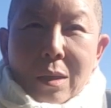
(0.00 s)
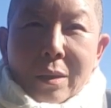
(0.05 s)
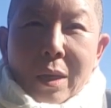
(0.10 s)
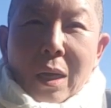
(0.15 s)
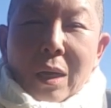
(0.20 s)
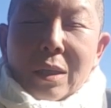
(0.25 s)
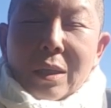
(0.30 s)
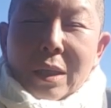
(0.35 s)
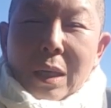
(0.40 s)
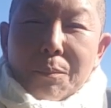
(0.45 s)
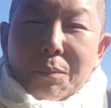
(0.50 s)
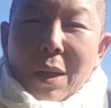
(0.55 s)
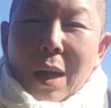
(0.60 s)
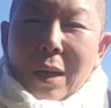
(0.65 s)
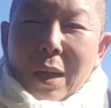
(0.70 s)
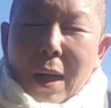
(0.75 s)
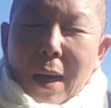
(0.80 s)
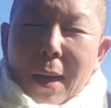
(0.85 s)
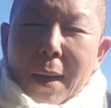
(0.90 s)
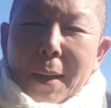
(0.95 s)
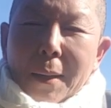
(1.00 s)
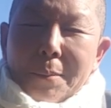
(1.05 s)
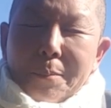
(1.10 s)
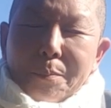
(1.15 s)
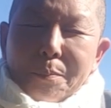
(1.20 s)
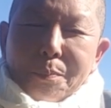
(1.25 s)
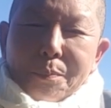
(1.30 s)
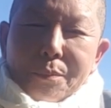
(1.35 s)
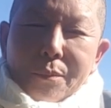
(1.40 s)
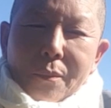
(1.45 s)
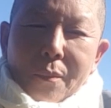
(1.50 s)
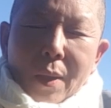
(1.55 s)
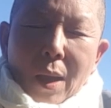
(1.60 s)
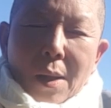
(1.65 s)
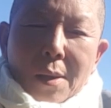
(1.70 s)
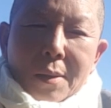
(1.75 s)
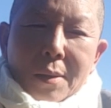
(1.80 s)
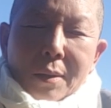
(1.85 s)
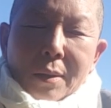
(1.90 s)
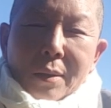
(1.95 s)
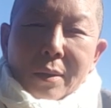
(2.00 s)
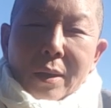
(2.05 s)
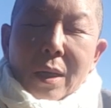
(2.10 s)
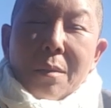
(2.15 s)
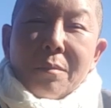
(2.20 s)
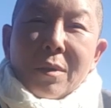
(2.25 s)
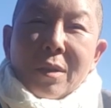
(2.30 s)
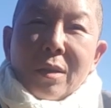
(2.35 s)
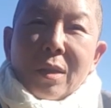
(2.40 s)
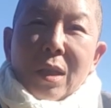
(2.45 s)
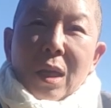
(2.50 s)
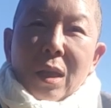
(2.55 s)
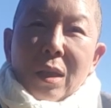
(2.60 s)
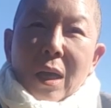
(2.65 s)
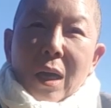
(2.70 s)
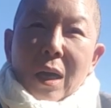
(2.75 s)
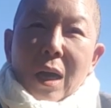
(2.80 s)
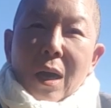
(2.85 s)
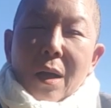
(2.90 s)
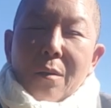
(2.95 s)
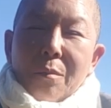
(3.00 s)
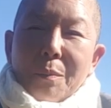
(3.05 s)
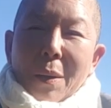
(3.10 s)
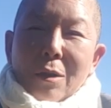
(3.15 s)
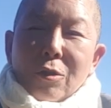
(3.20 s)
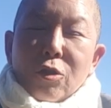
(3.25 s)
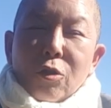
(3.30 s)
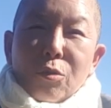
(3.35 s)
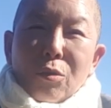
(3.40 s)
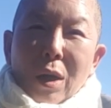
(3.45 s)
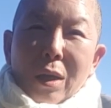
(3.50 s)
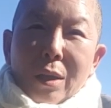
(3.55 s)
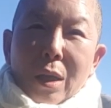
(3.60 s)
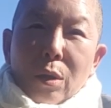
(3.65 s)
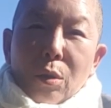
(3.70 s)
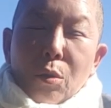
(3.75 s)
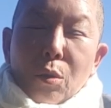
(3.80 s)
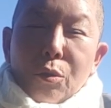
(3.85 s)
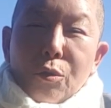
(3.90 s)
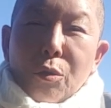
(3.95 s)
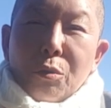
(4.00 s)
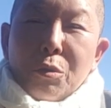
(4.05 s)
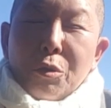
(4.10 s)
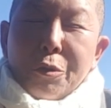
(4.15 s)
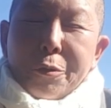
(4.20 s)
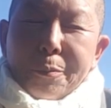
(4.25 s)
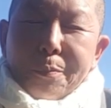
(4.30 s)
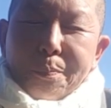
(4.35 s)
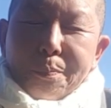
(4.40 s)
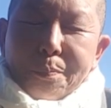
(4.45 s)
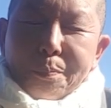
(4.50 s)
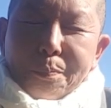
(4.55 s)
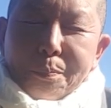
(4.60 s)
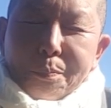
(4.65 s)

자리를 잡다가 참 그때 내가 발전도 안 되고 너무